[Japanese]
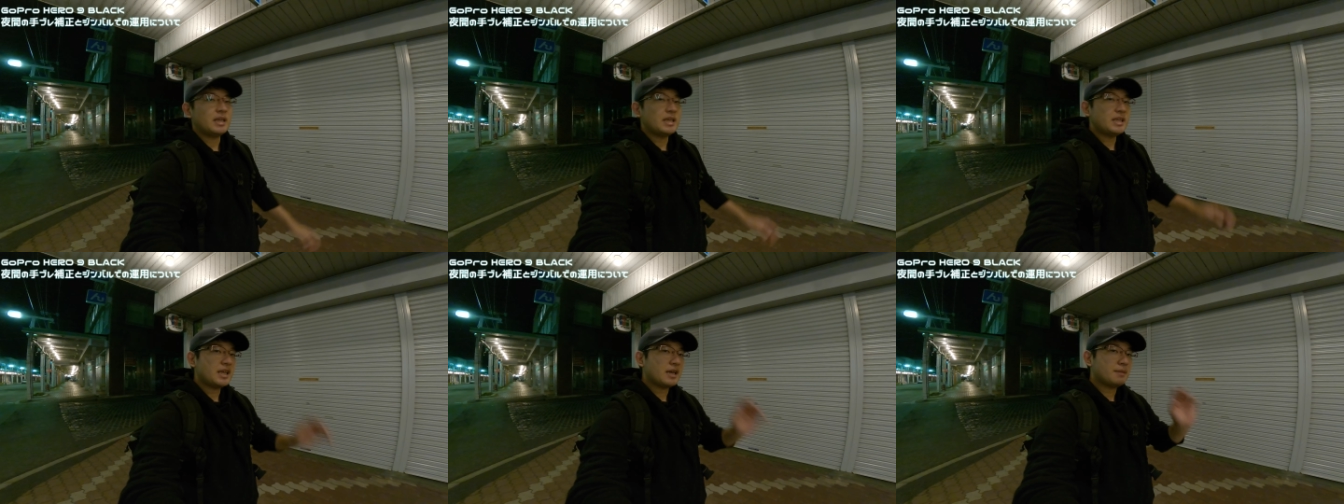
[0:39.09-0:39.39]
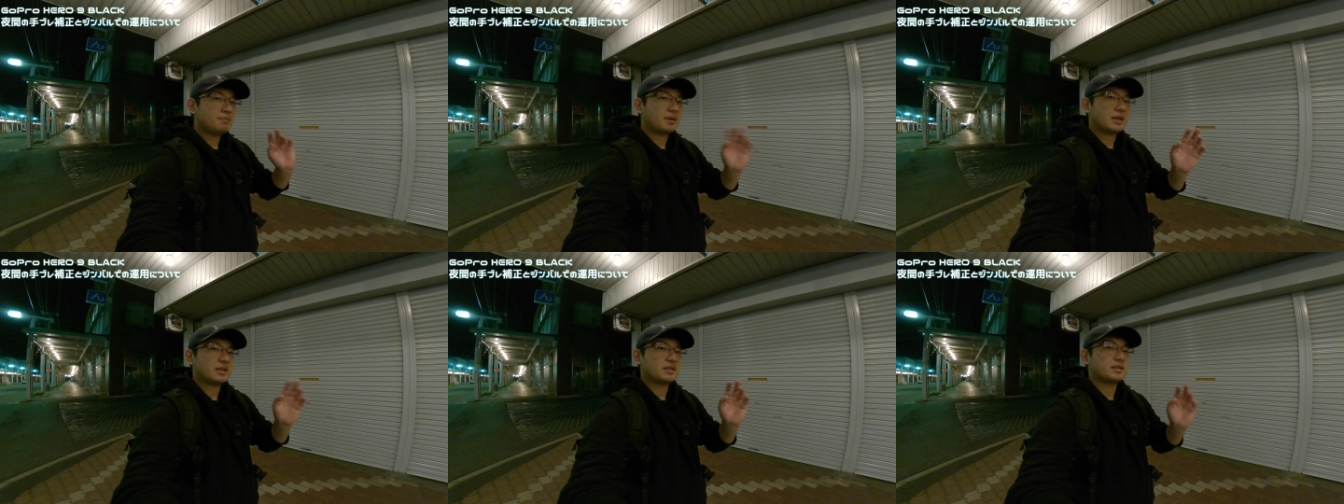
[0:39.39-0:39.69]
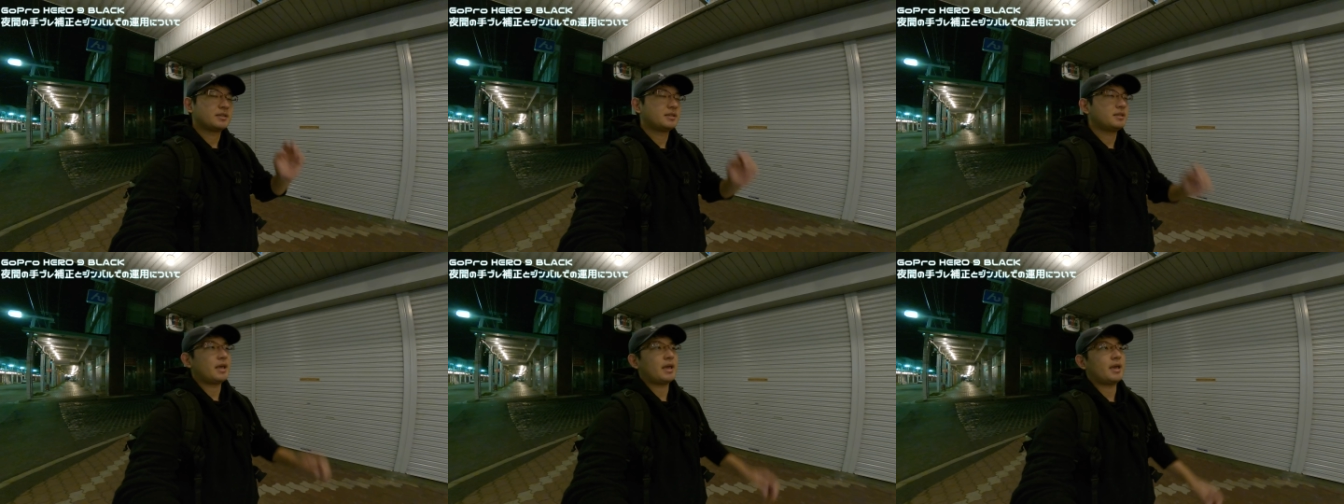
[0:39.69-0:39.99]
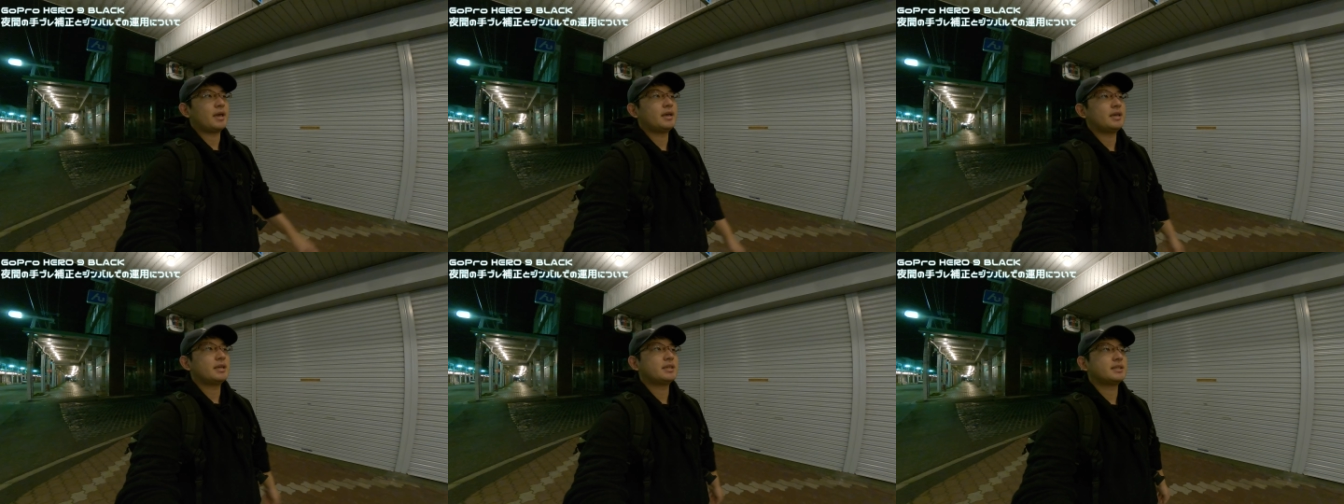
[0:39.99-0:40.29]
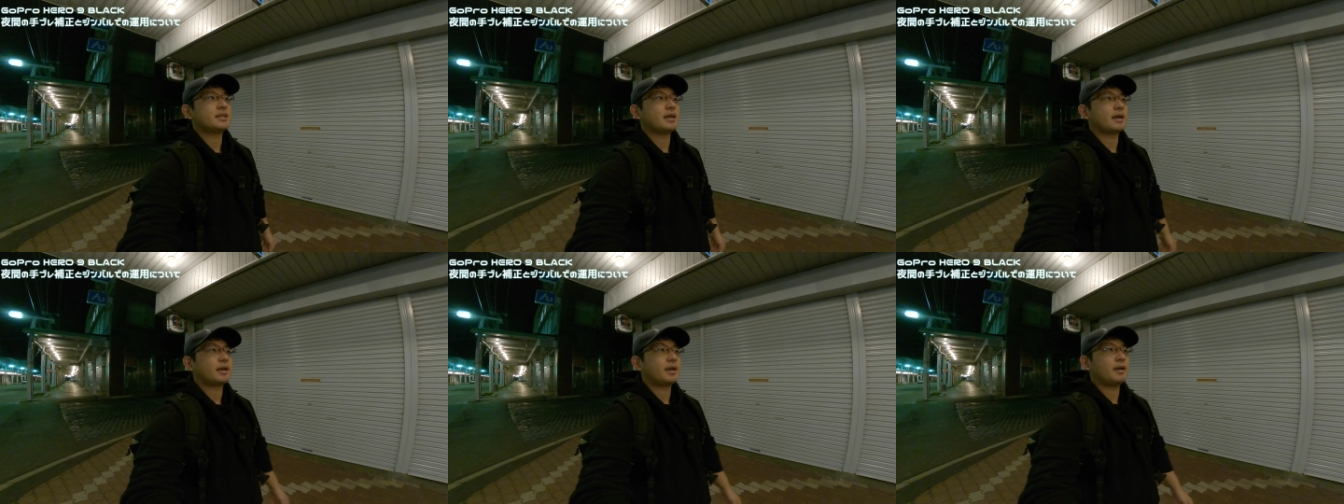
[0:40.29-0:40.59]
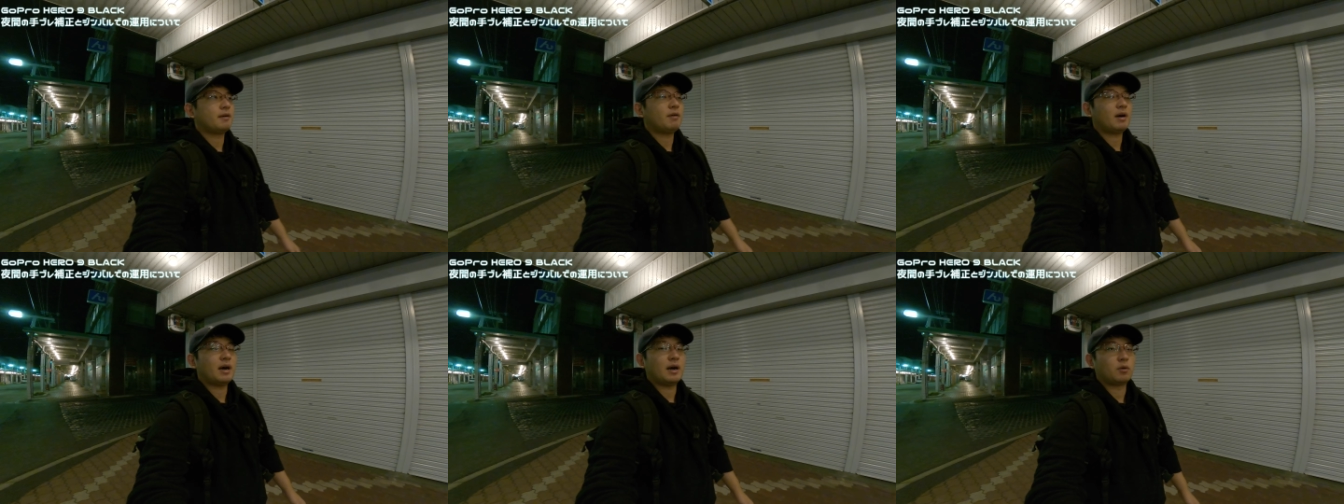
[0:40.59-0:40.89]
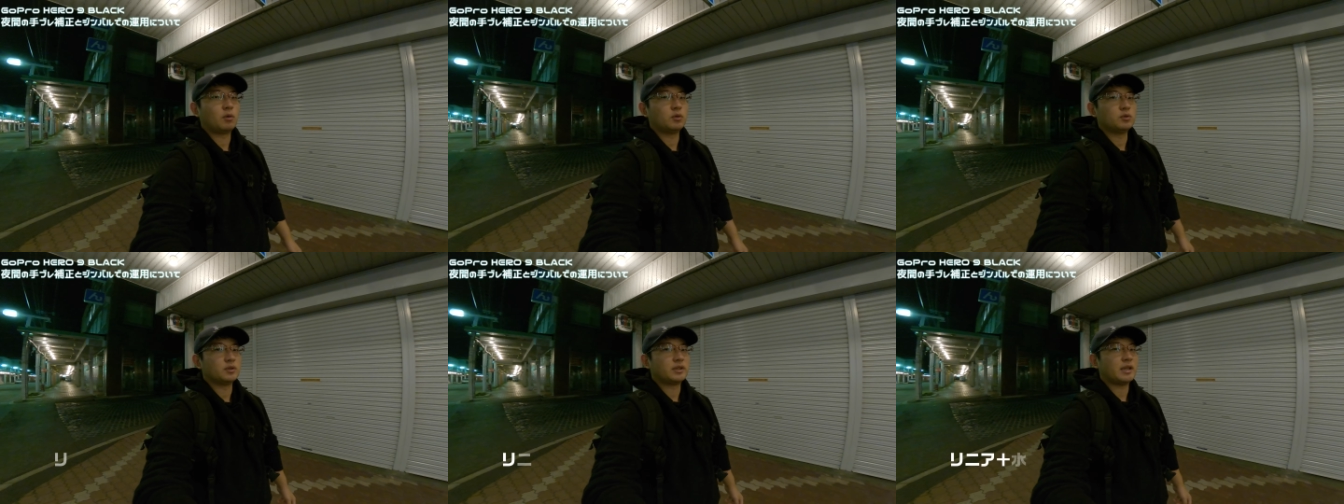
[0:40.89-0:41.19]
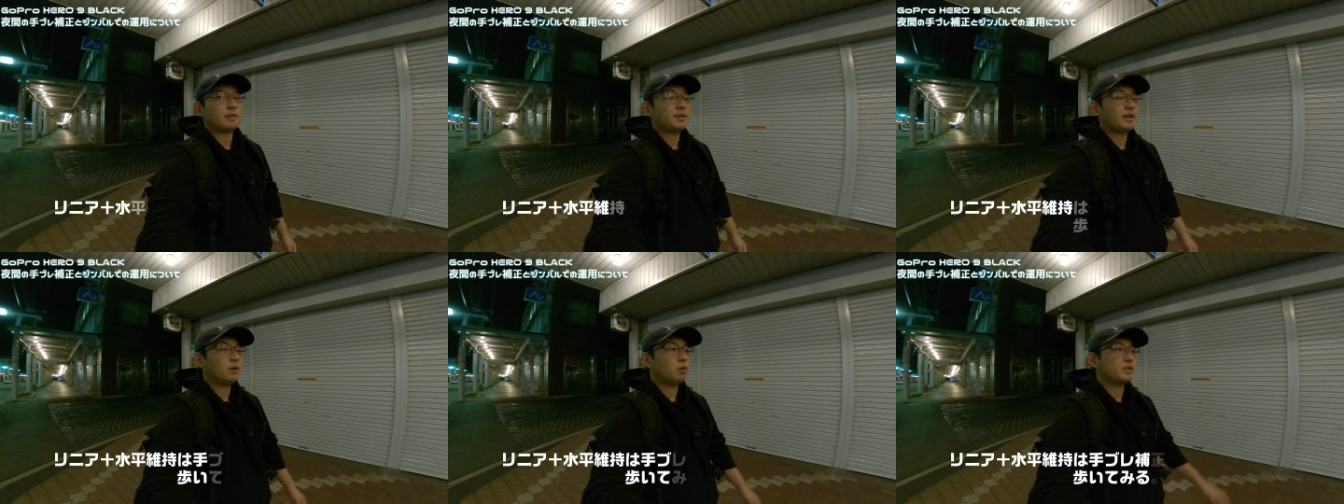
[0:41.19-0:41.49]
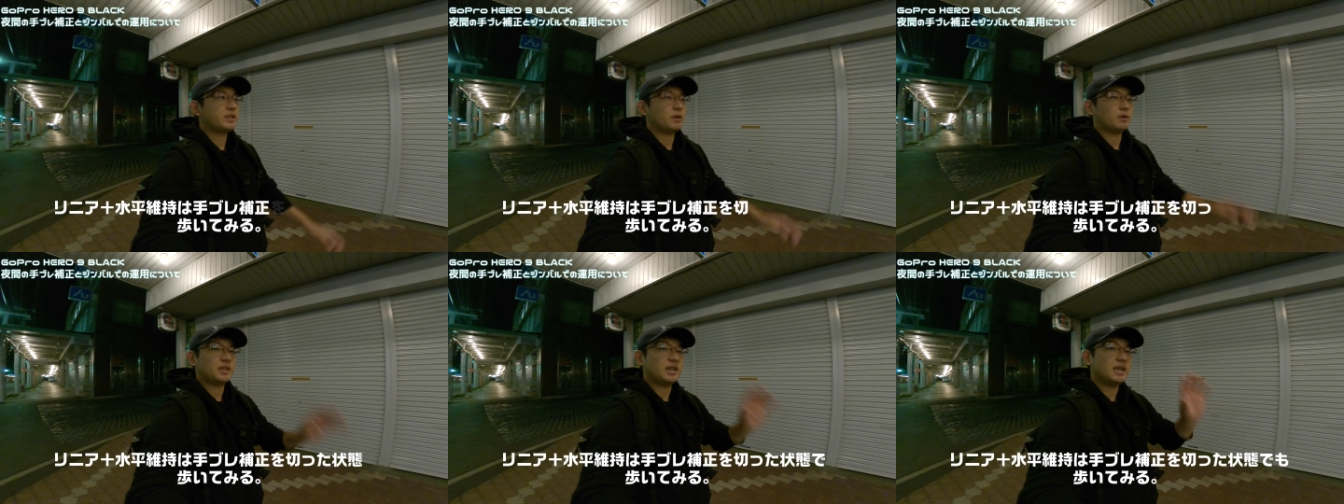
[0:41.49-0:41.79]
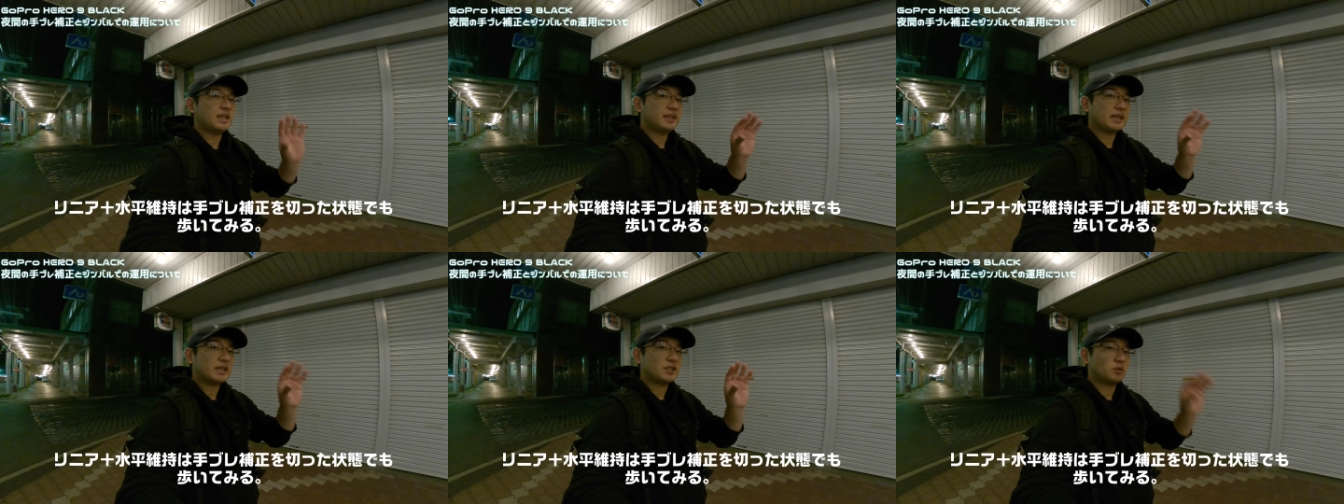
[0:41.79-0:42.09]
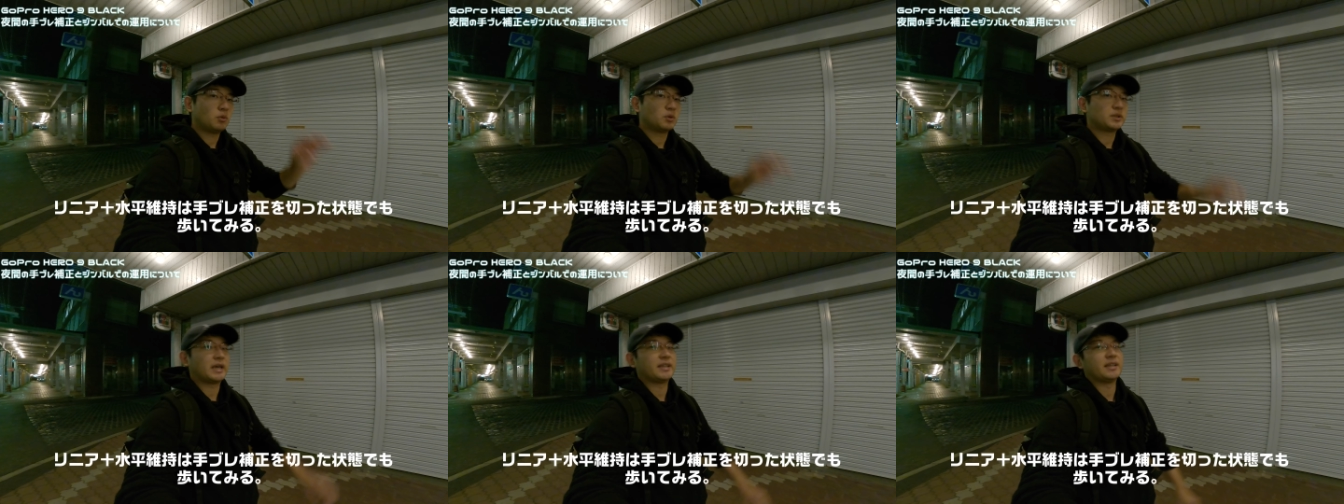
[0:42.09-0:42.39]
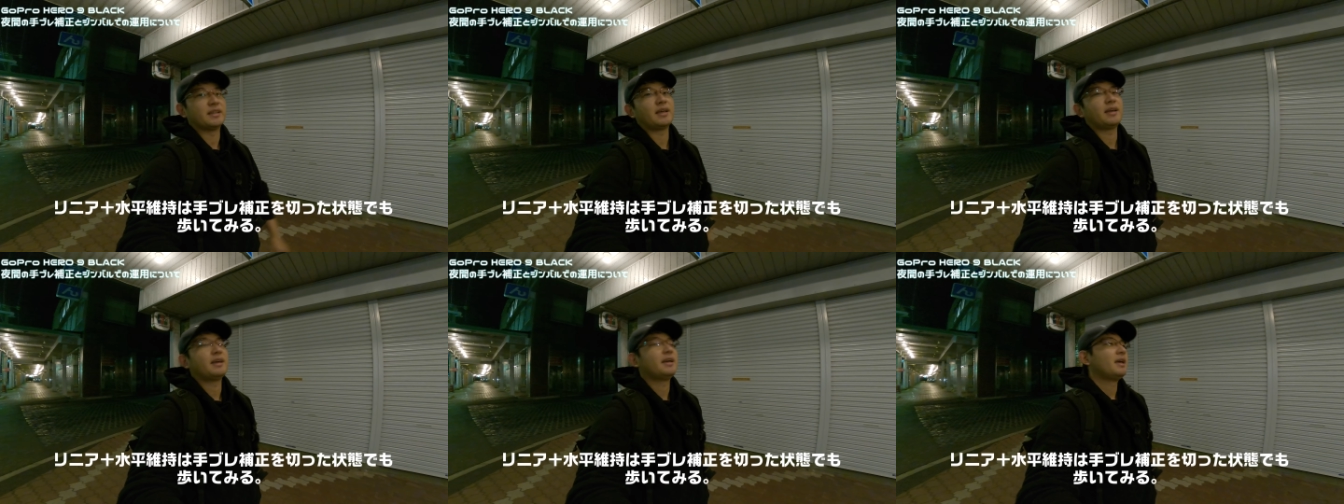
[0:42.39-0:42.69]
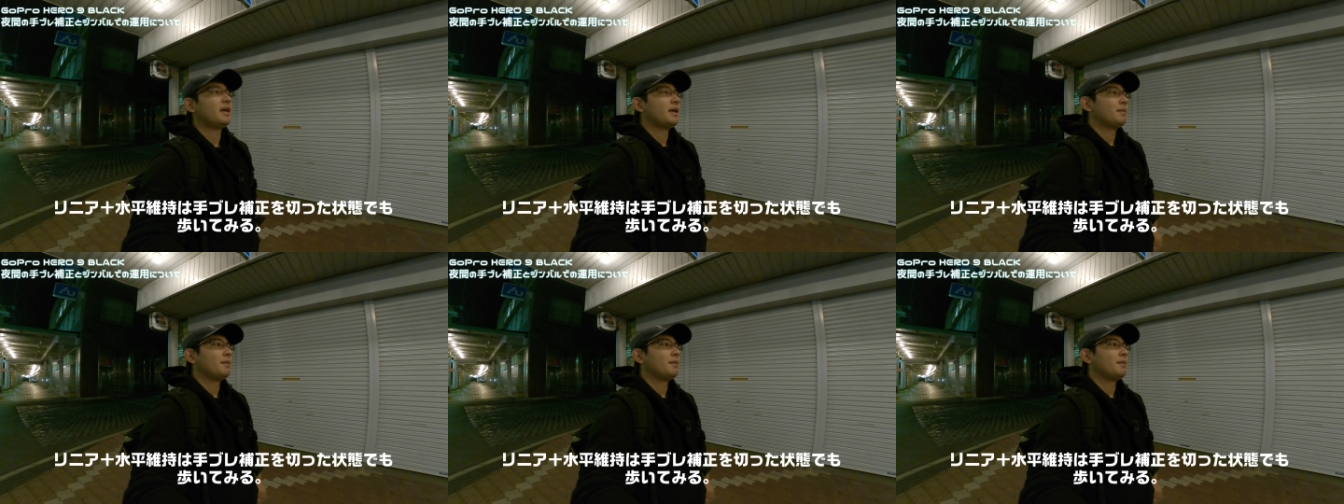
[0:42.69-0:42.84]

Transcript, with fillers: リニアプラス水平維持だけは、この手ぶれ補正を切った状態でね、